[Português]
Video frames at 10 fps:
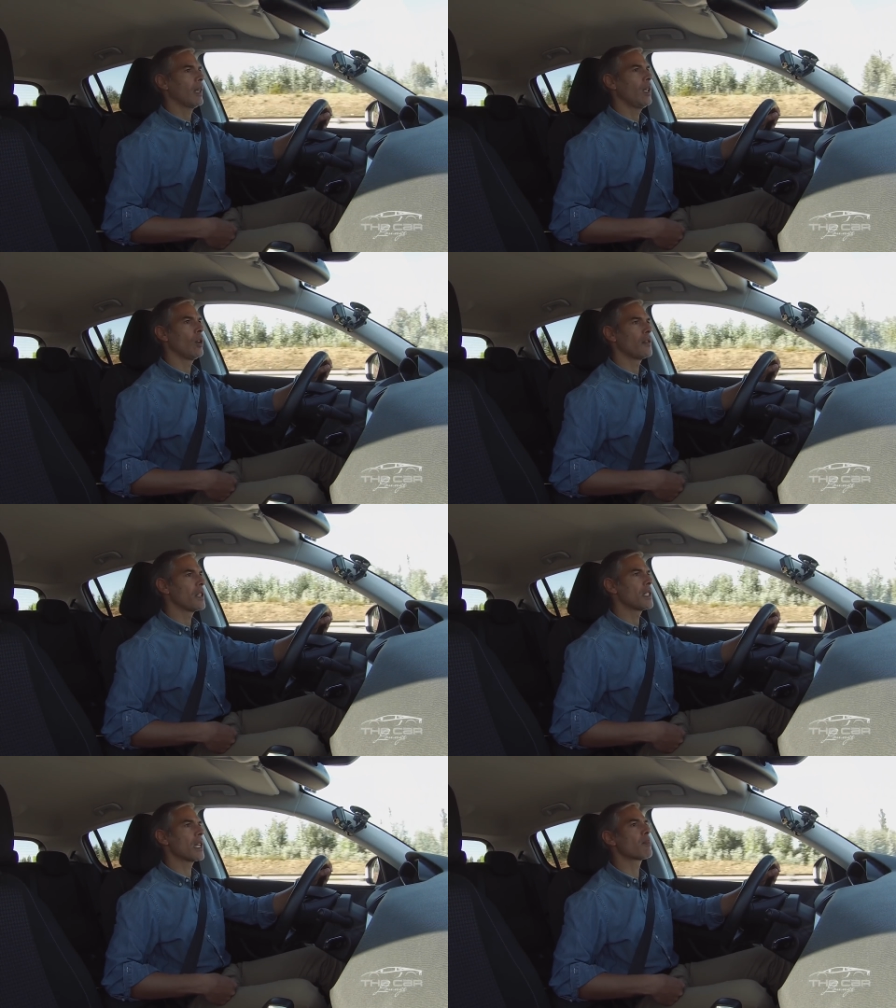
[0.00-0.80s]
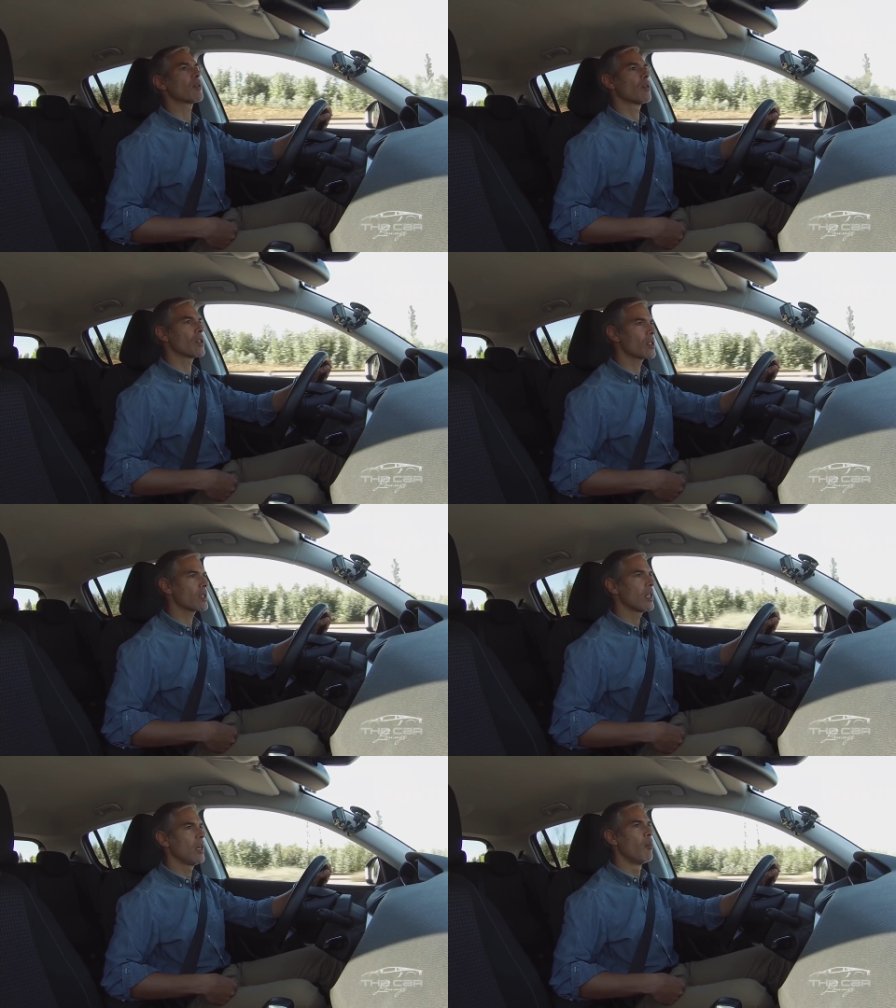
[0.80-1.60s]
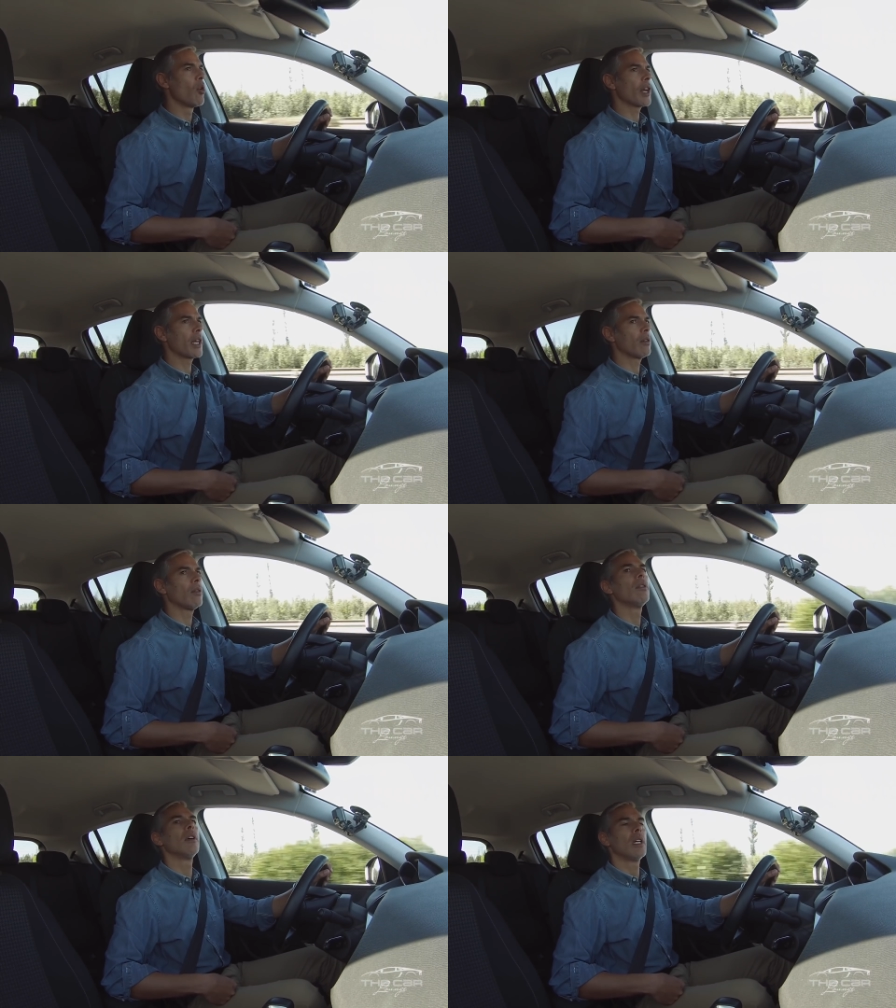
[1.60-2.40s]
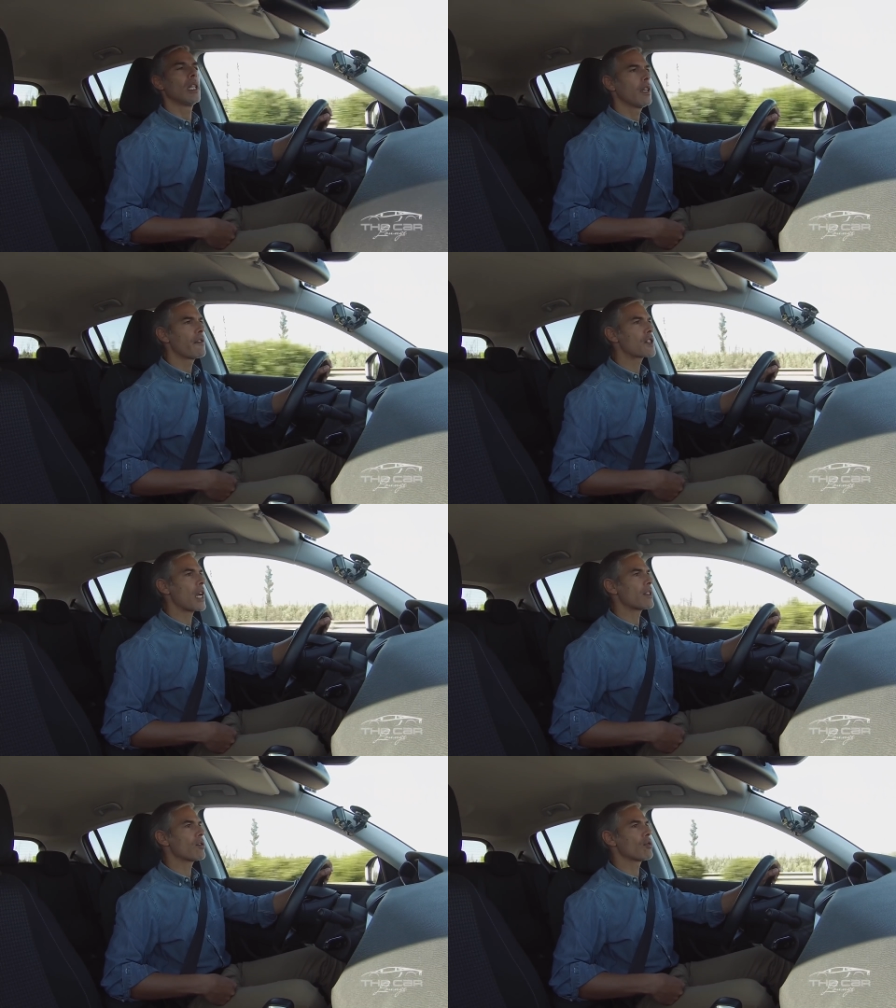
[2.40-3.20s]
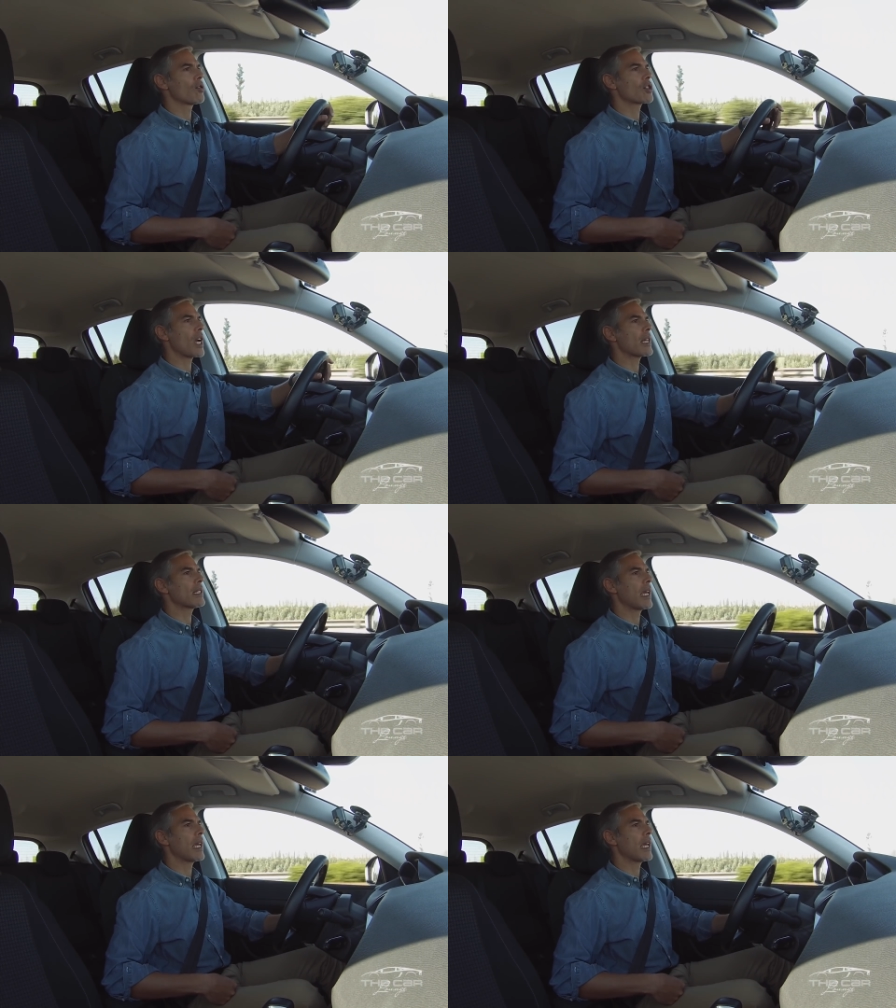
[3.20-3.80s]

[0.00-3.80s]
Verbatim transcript: E eu ouvi dizer que pessoas morreram fechadas nos seus carros e